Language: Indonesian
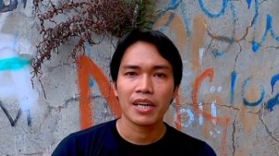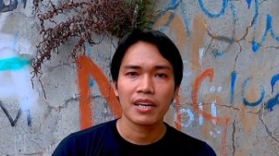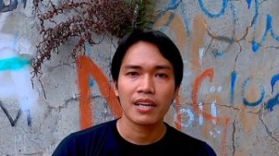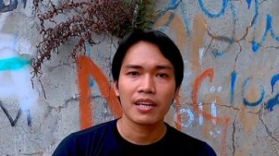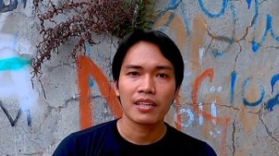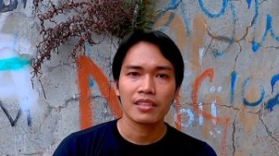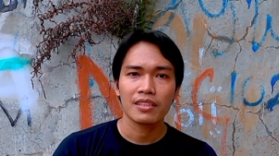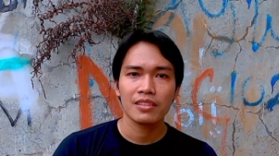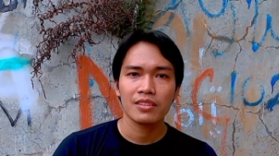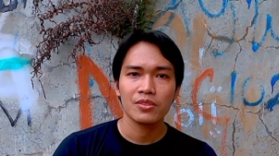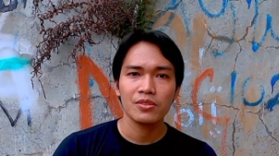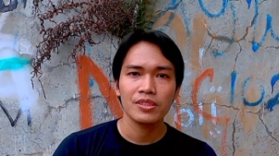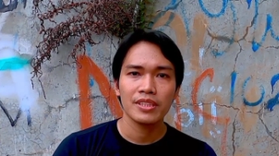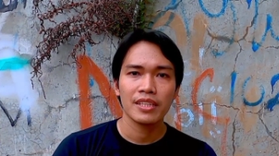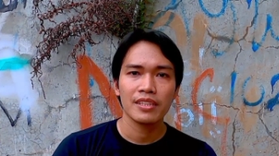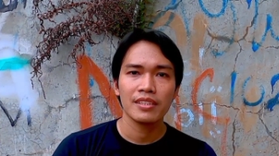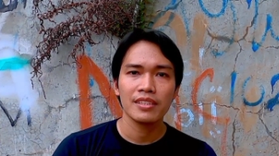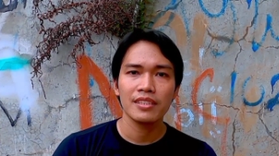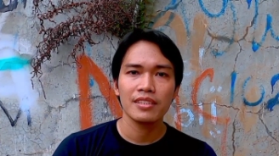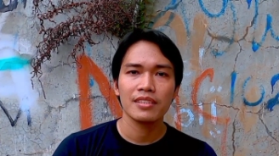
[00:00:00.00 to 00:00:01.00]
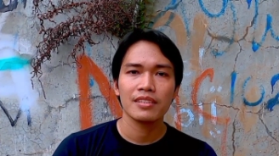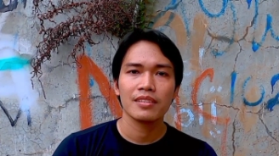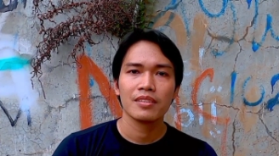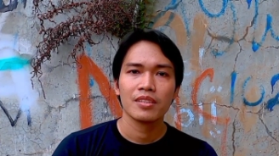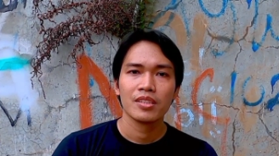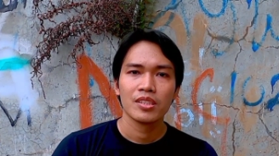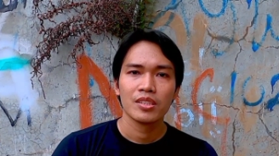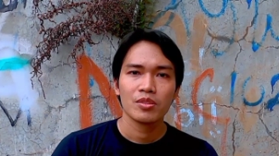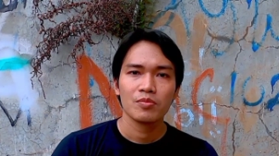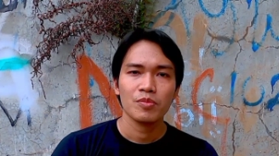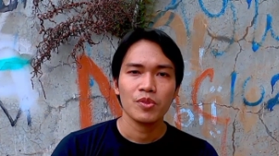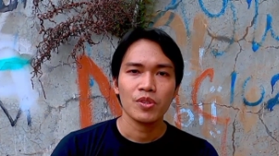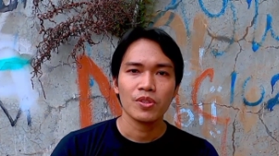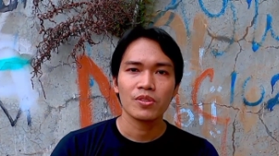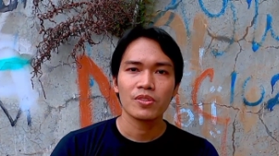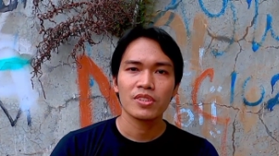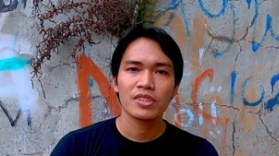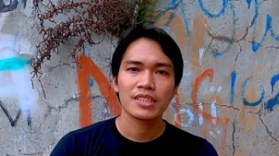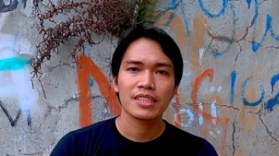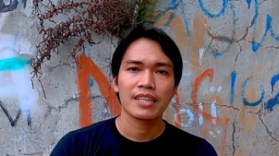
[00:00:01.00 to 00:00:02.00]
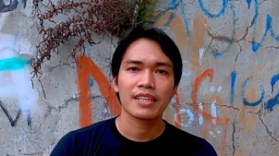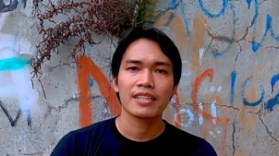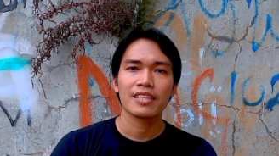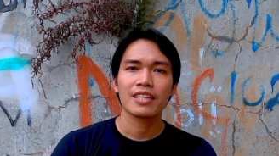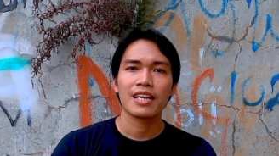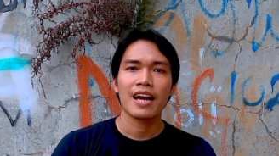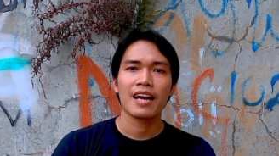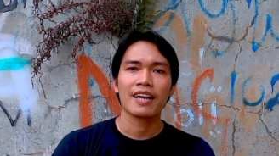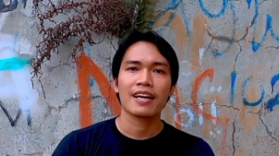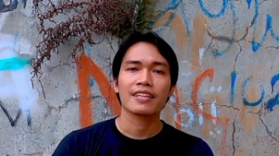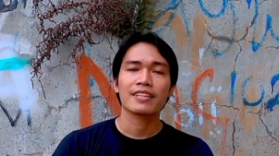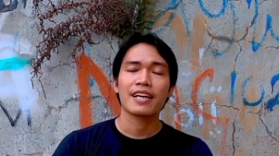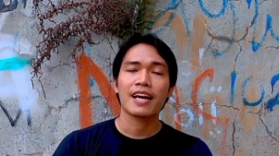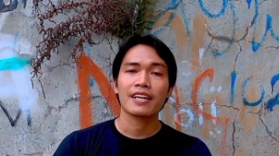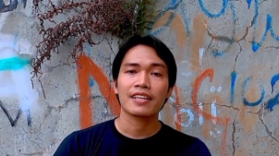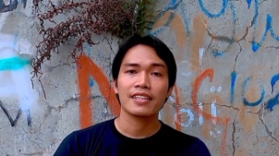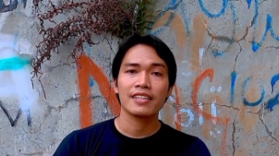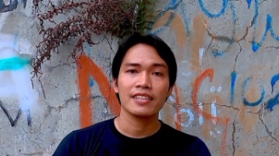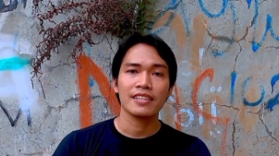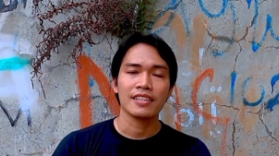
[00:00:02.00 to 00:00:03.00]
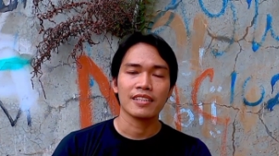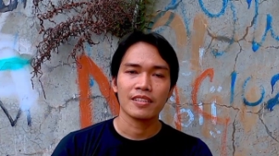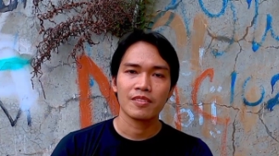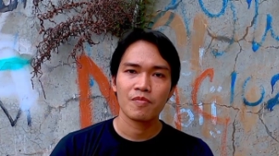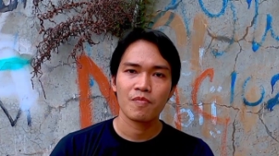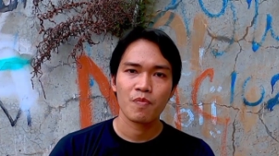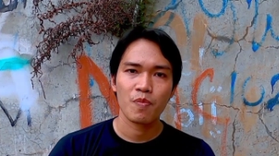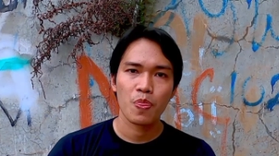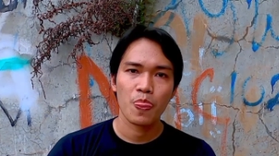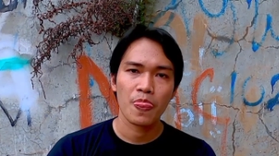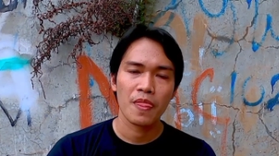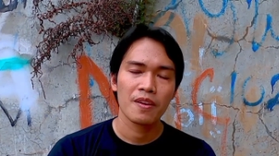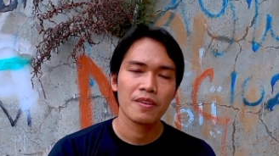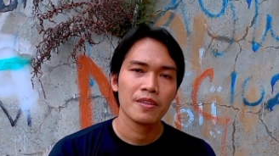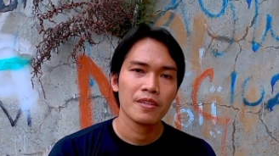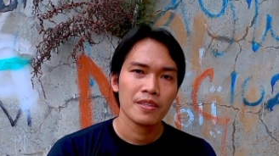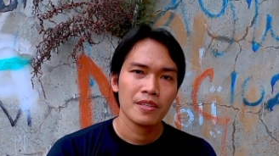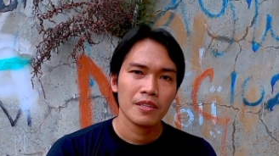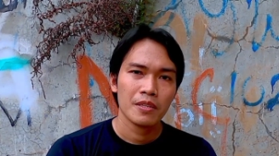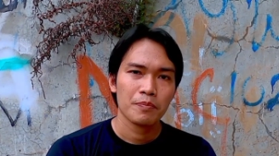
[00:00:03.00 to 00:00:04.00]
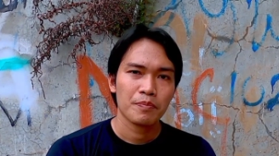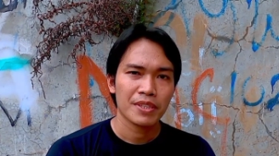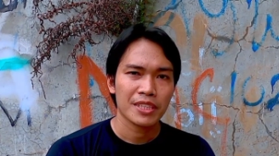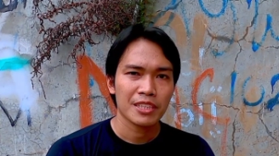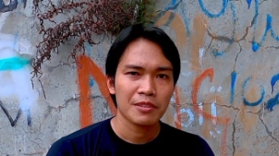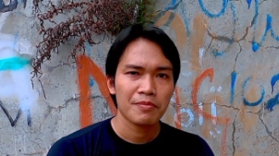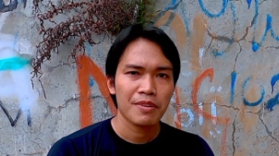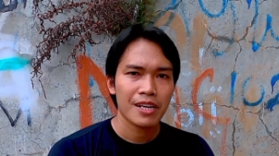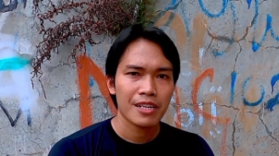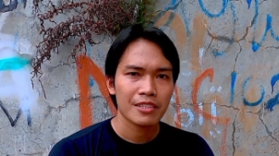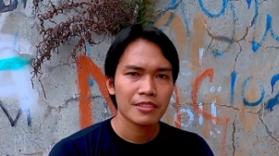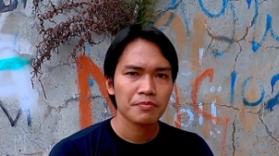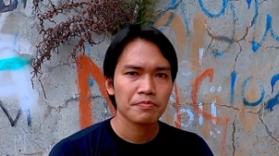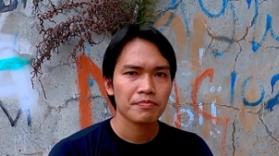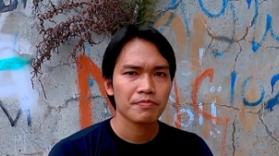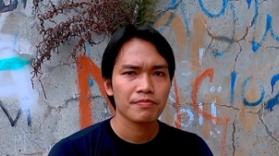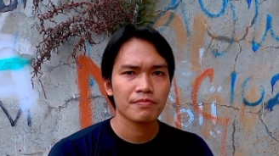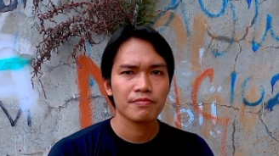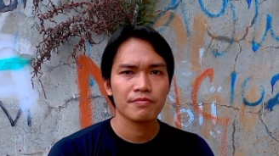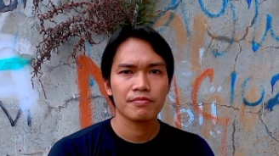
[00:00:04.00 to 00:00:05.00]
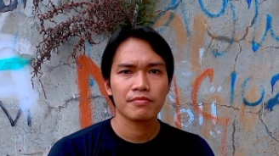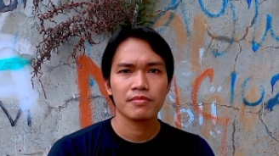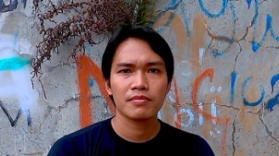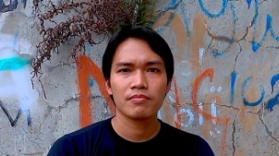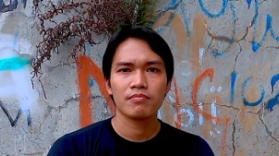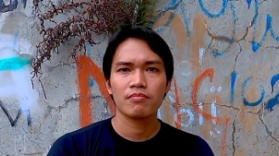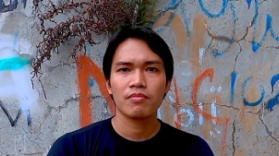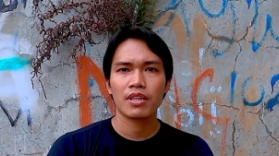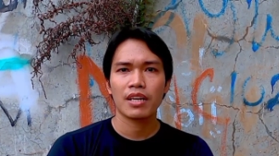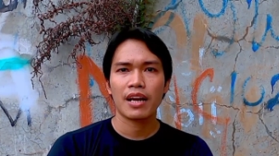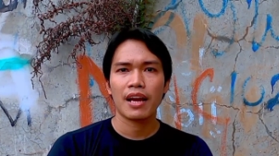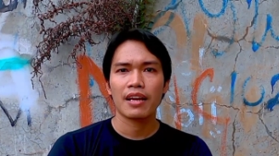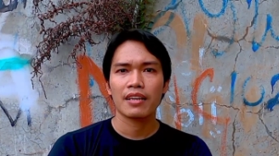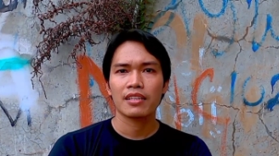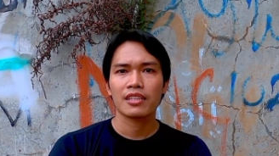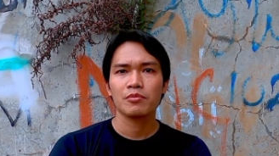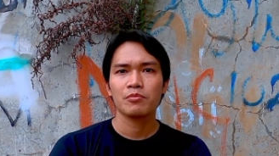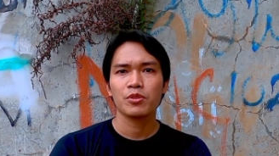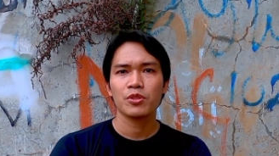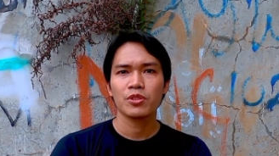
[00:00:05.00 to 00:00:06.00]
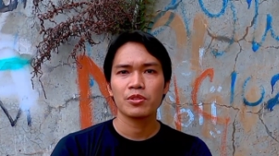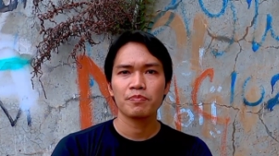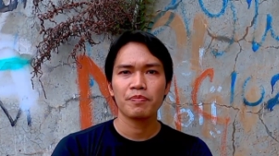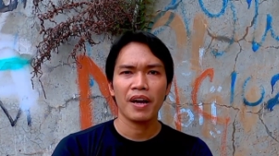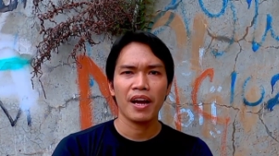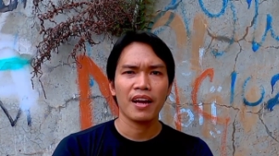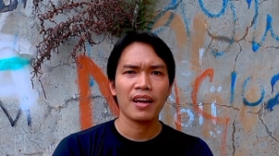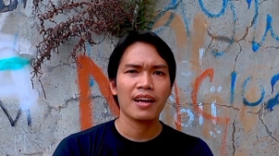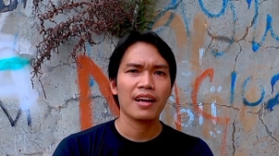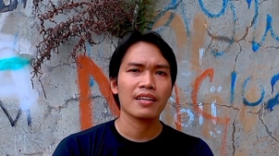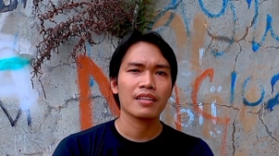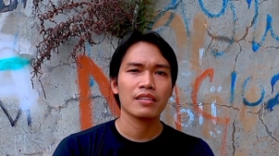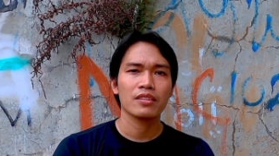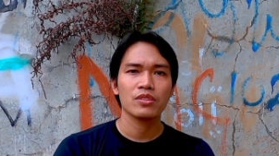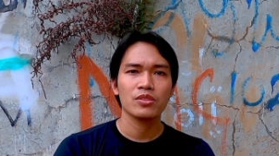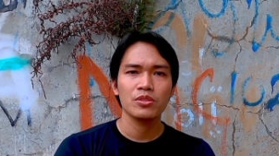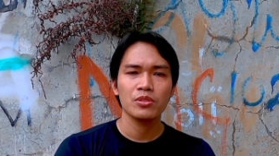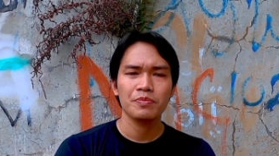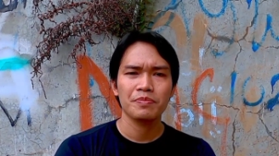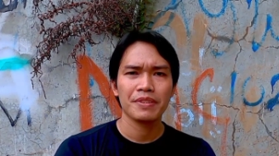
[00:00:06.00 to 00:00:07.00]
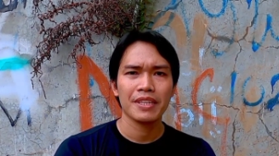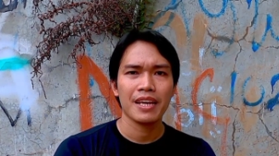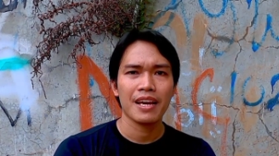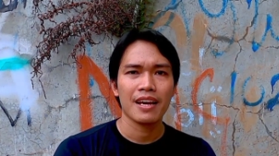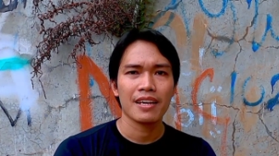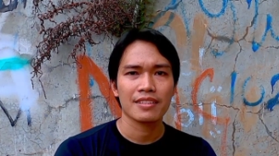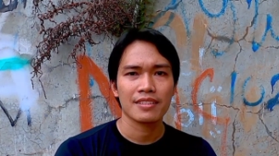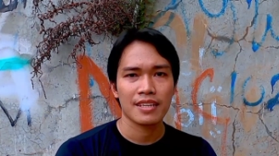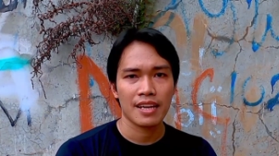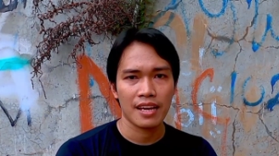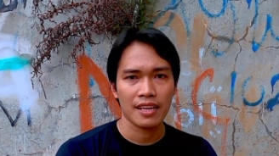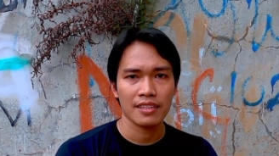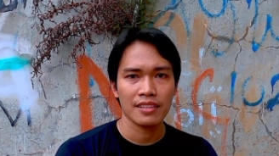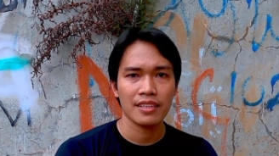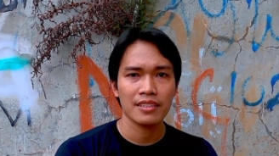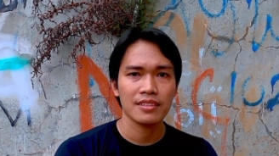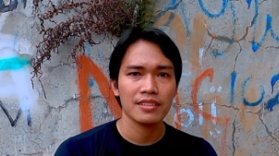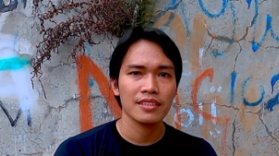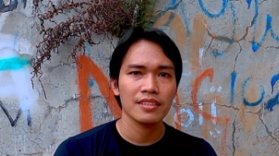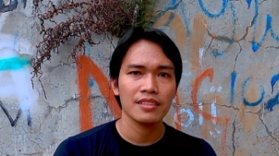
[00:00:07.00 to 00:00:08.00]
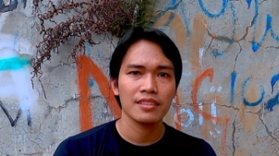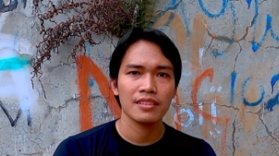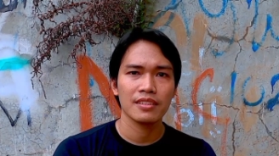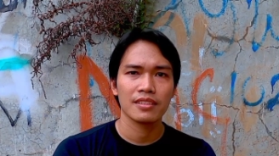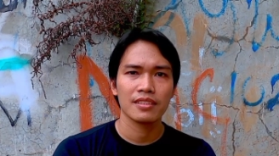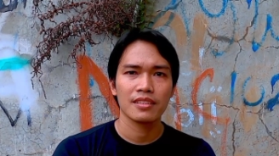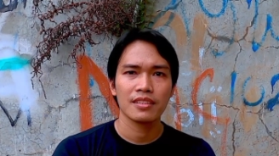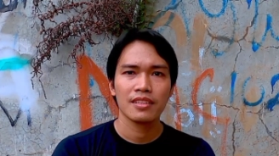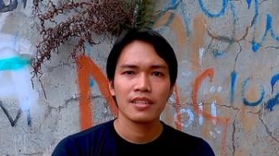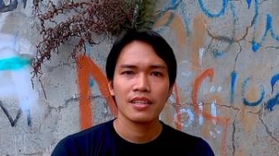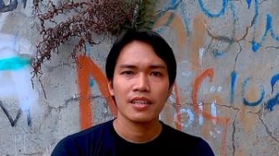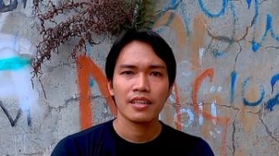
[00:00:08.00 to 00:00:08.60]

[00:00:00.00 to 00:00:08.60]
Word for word: bengkak itu jadi burung sering angkat kaki penyebab kaki burung bengkak itu biasanya sih